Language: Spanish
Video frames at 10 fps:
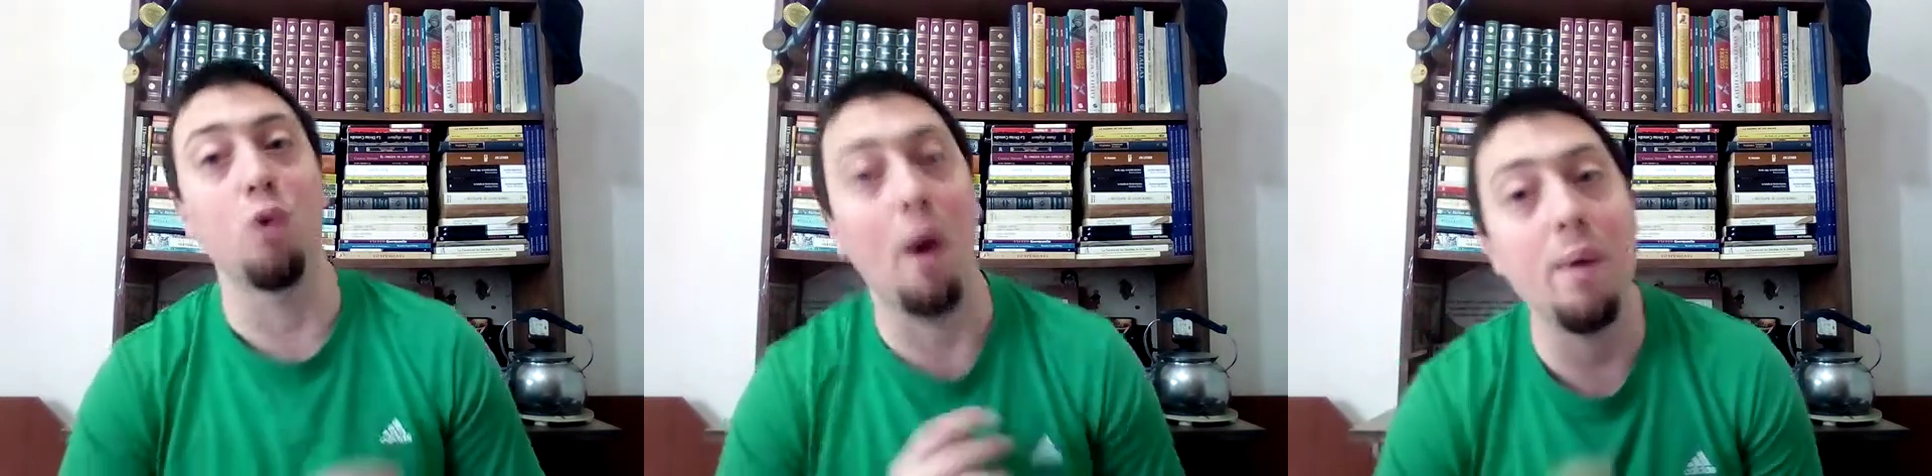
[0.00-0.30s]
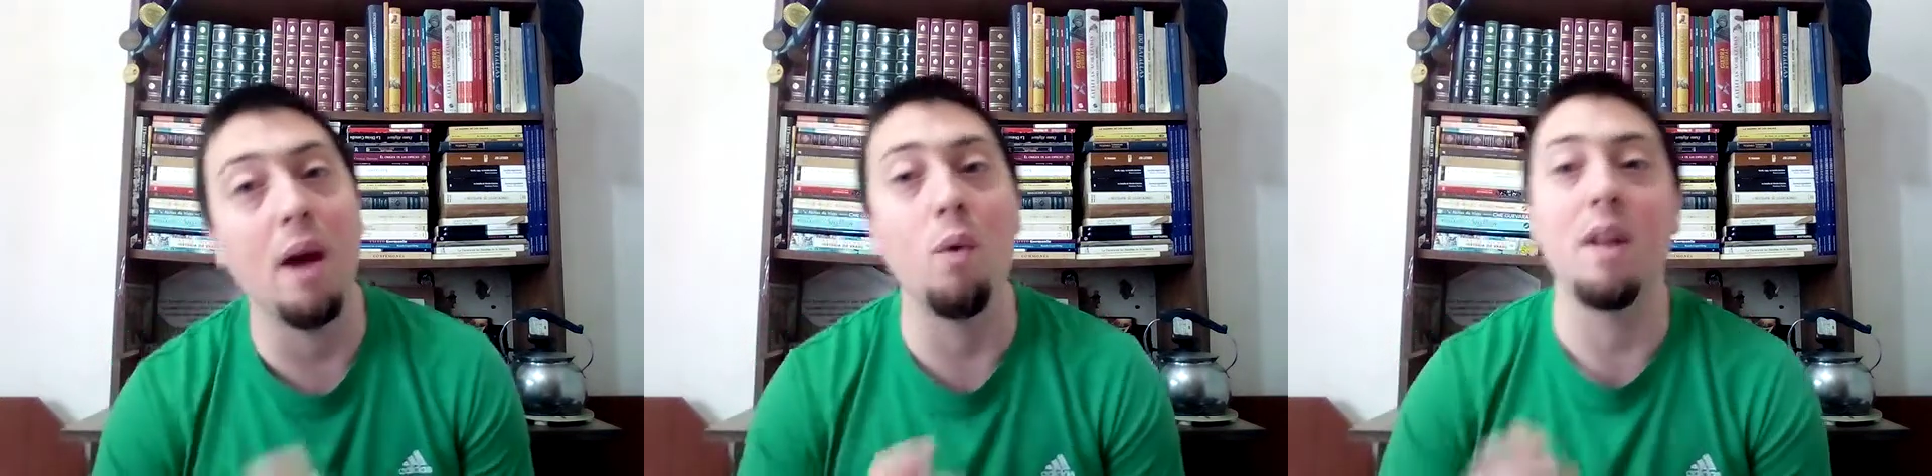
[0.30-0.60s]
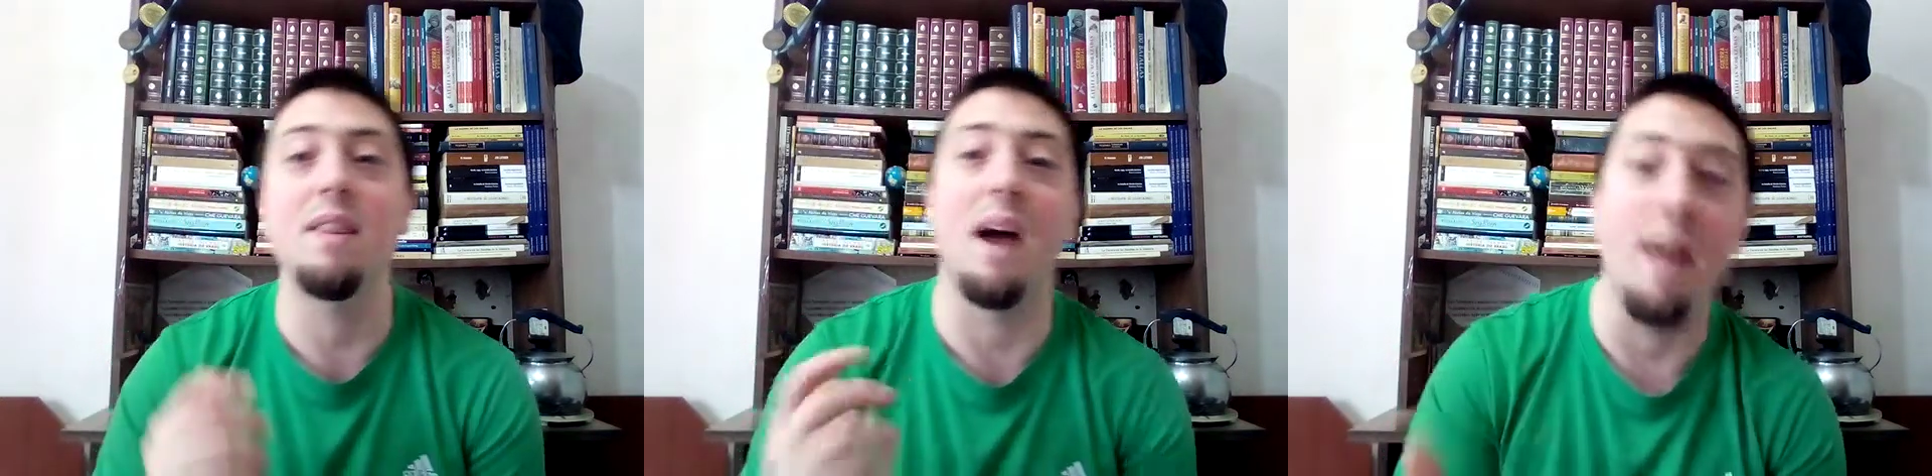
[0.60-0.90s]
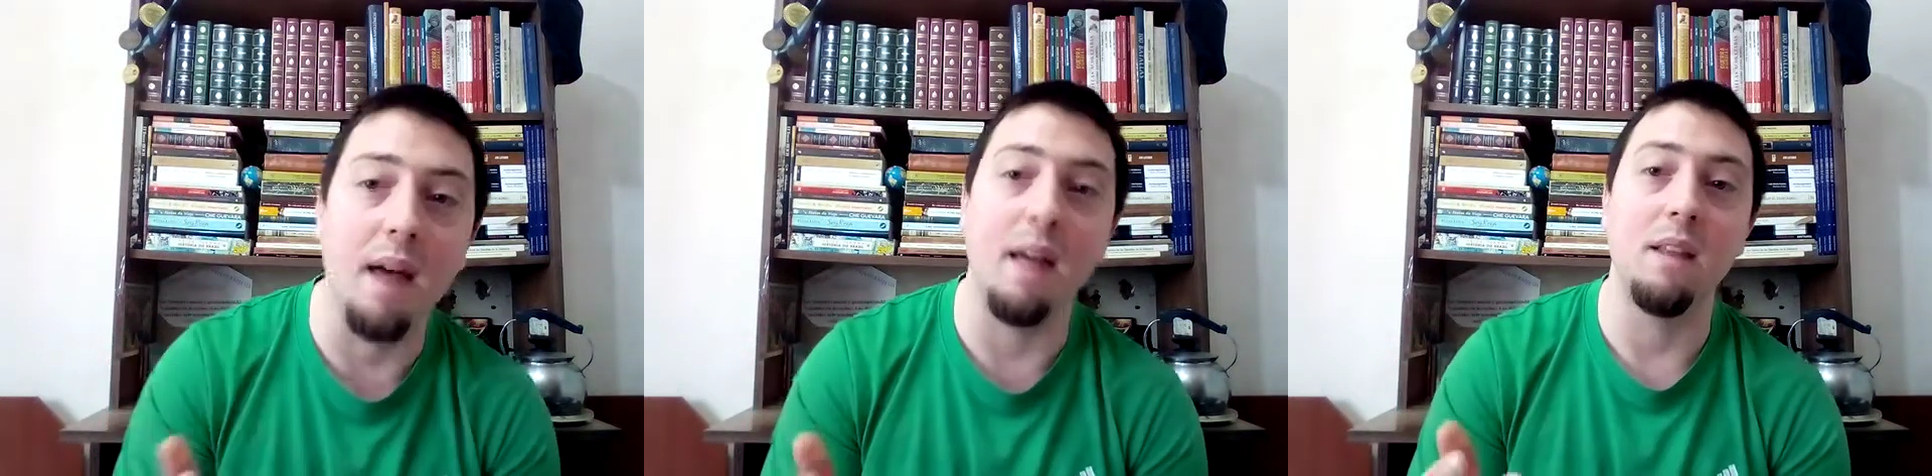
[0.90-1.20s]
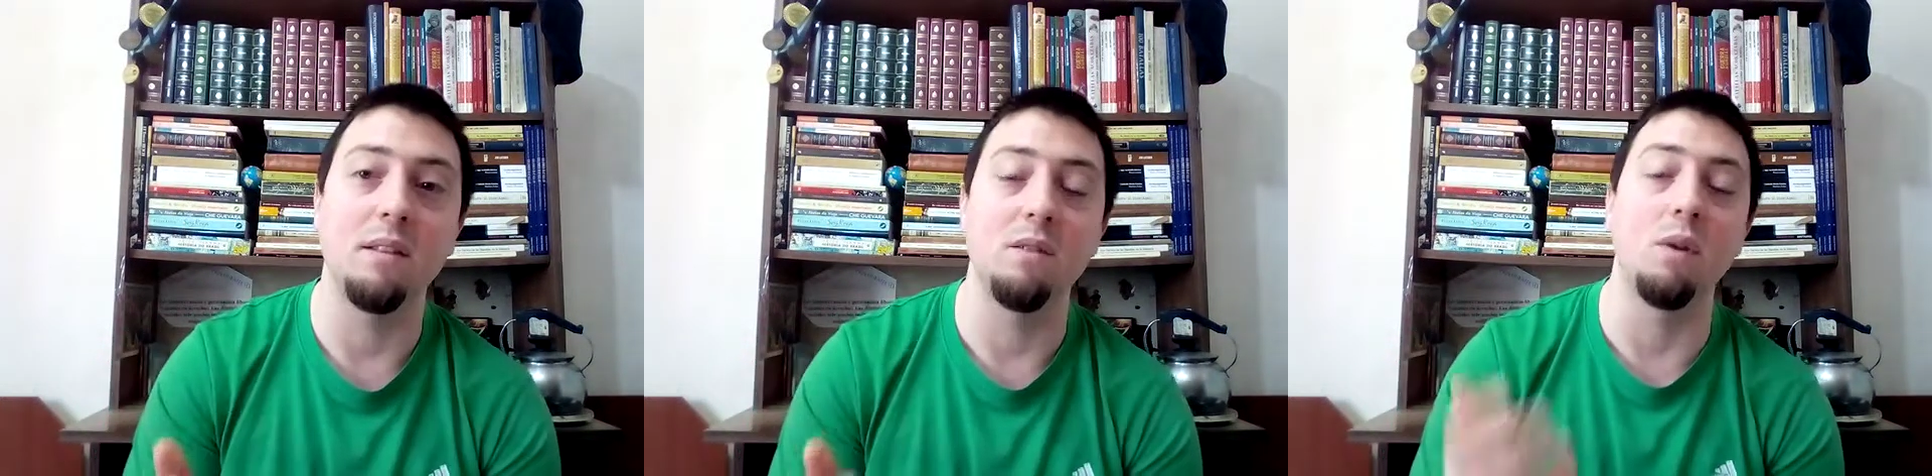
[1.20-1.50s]
todavía no, no
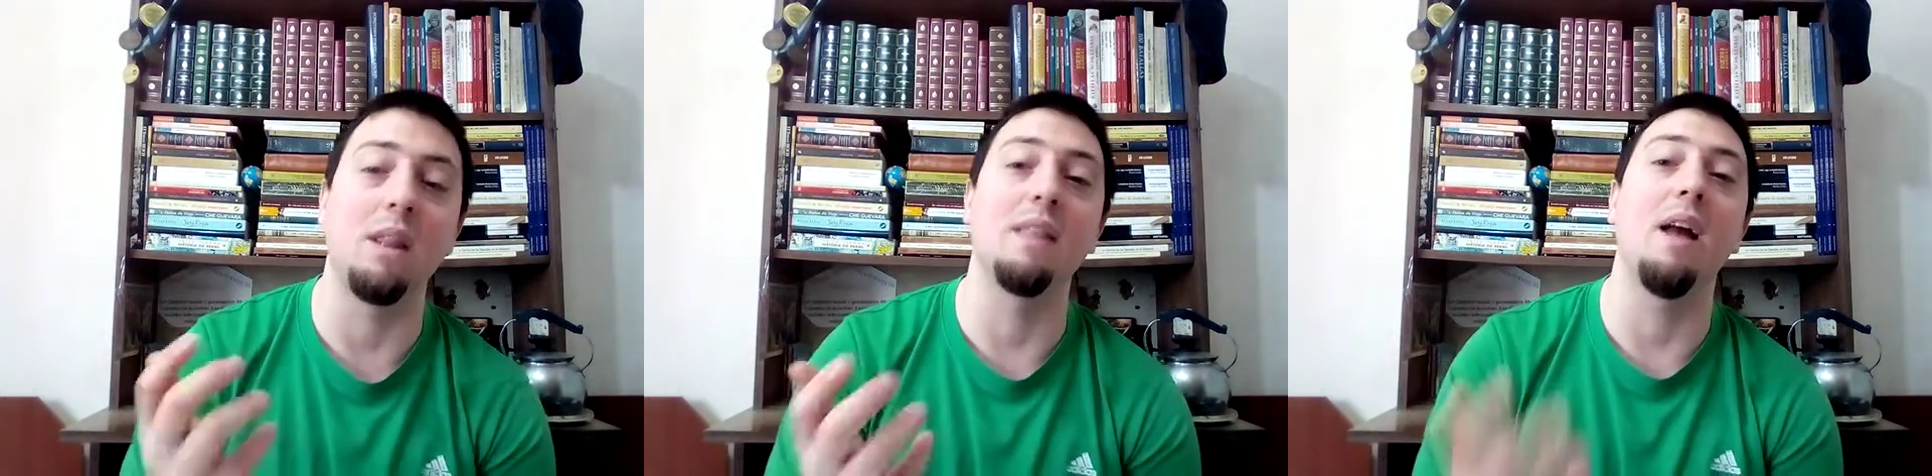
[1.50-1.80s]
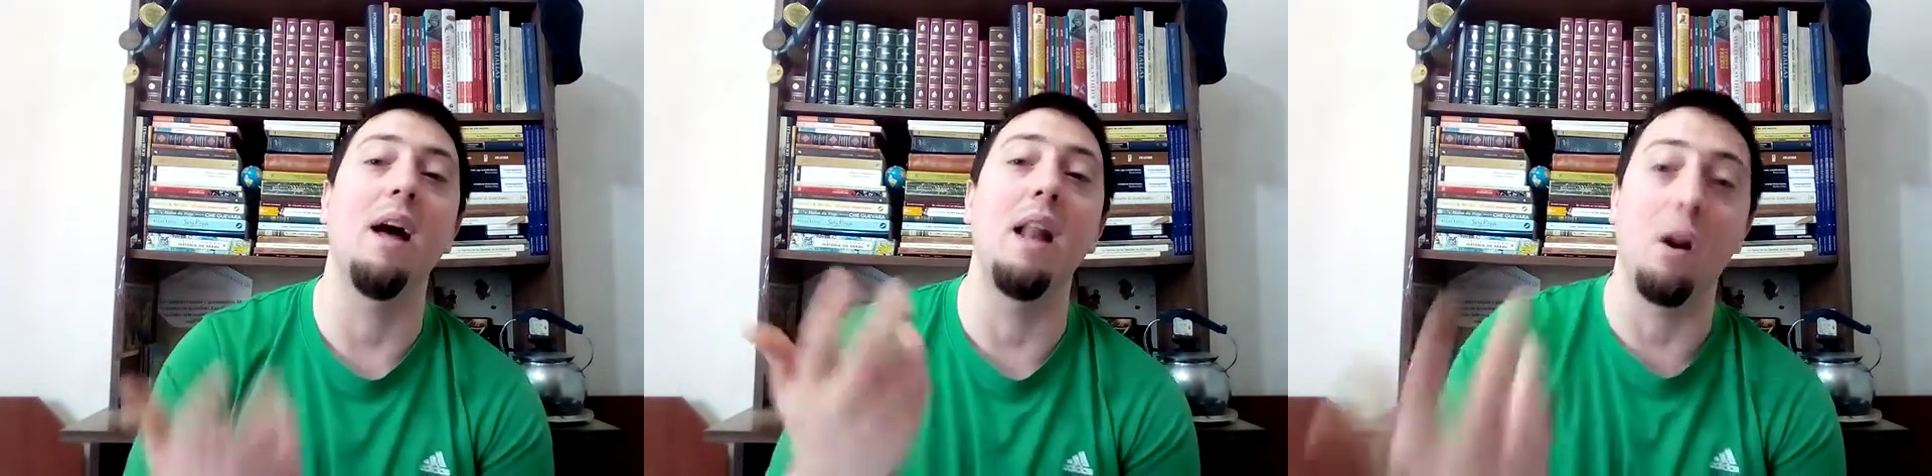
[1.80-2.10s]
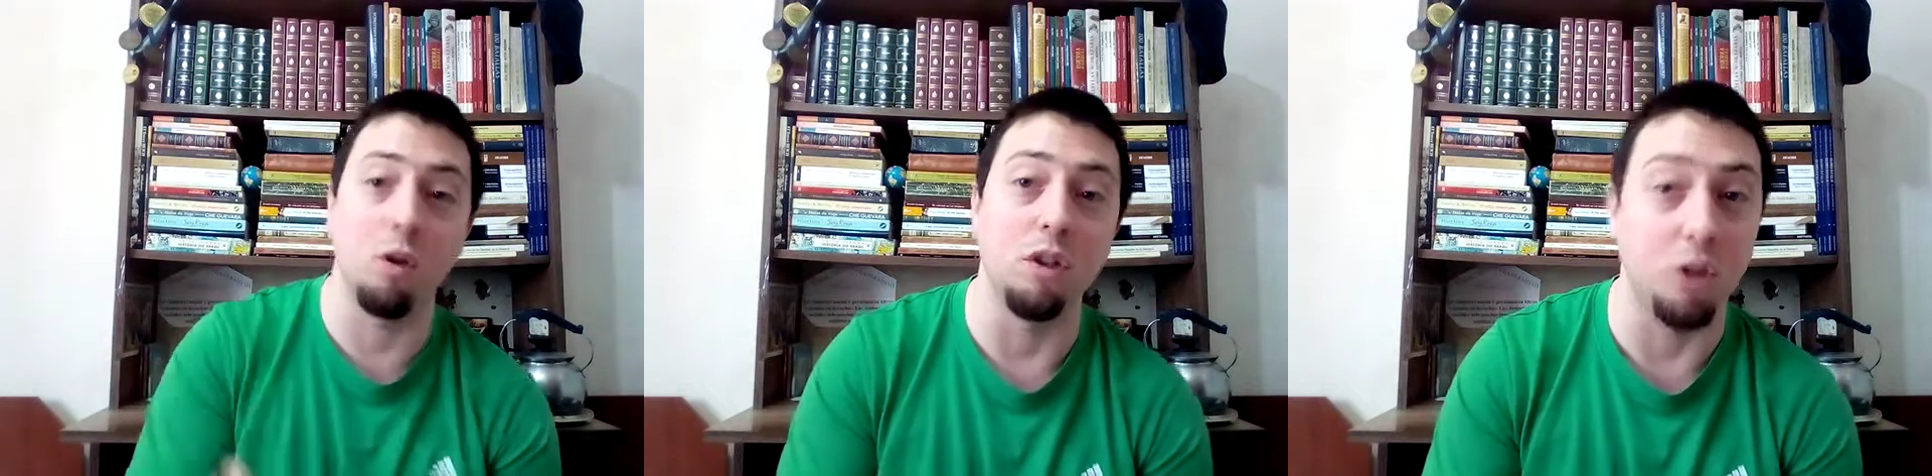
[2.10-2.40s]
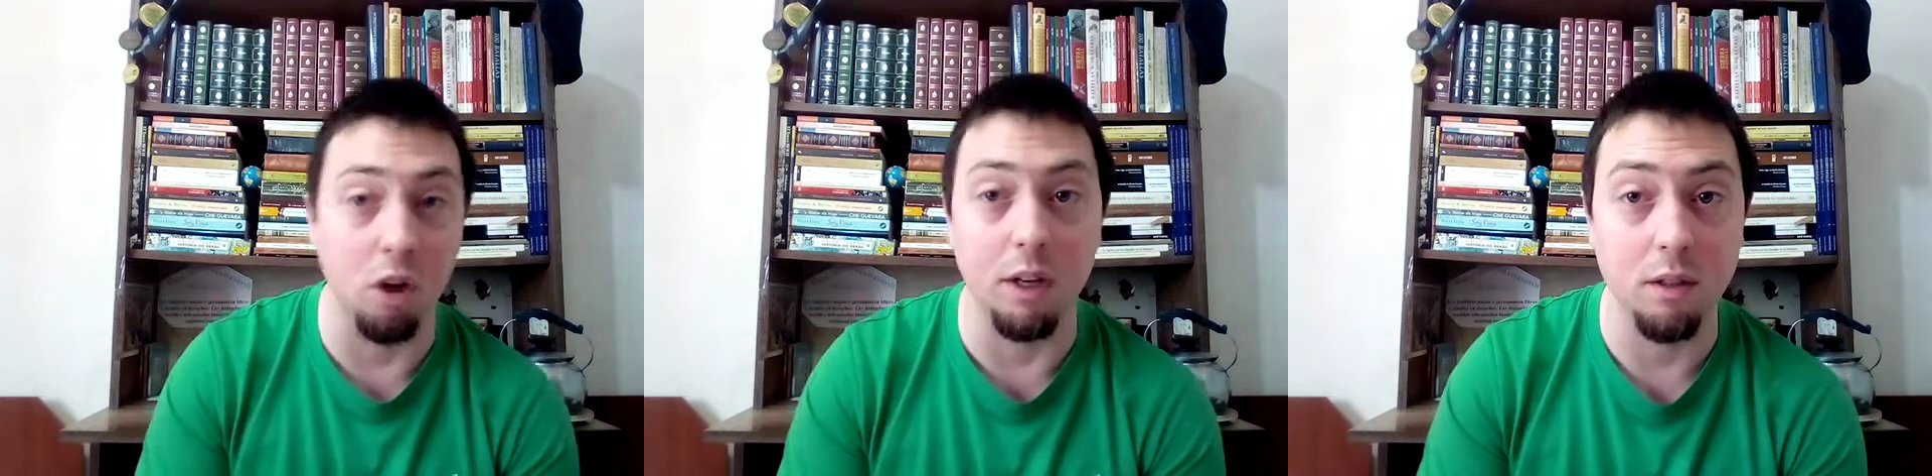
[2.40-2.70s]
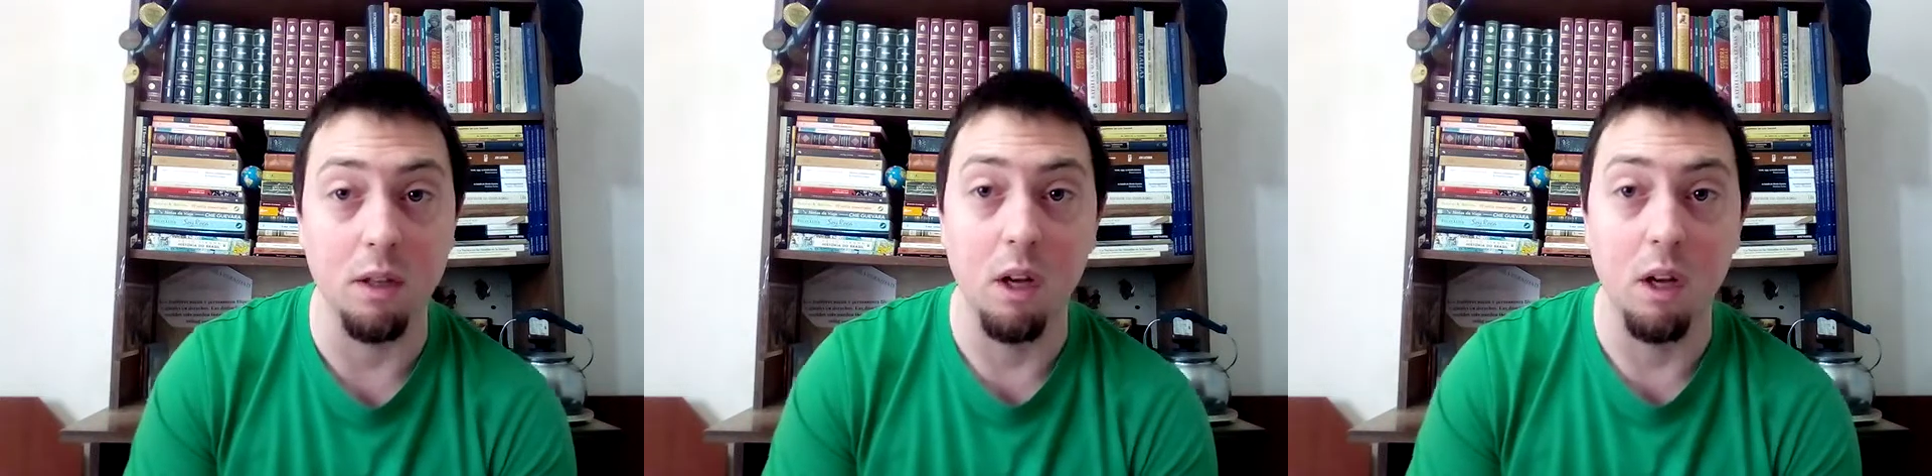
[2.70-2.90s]
están dadas las condiciones